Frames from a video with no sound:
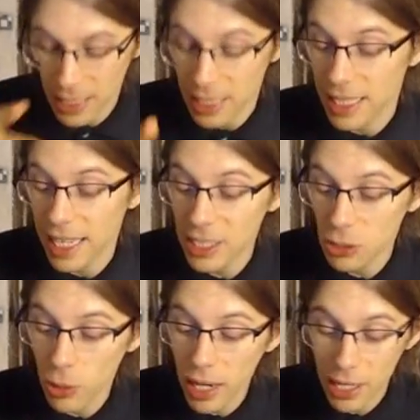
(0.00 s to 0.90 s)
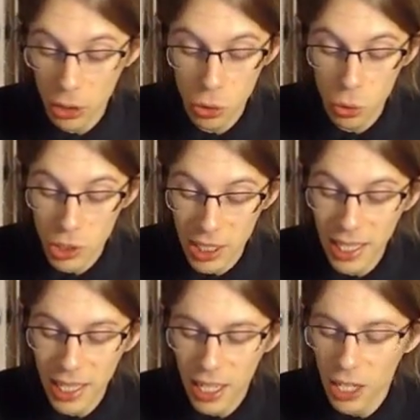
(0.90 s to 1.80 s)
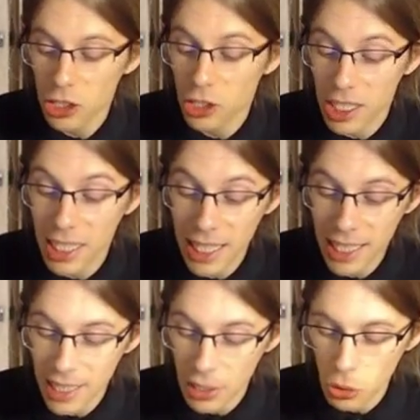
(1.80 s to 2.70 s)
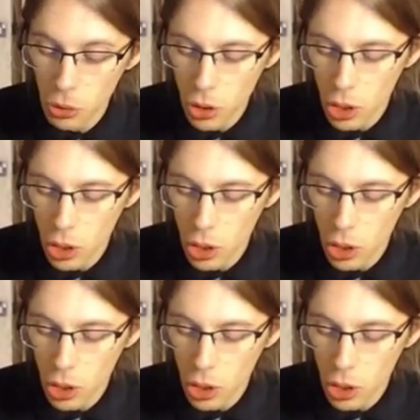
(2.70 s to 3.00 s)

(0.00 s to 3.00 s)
Hier soir, à l'heure du coucher, lorsque j'ai quitté la salle d'eau,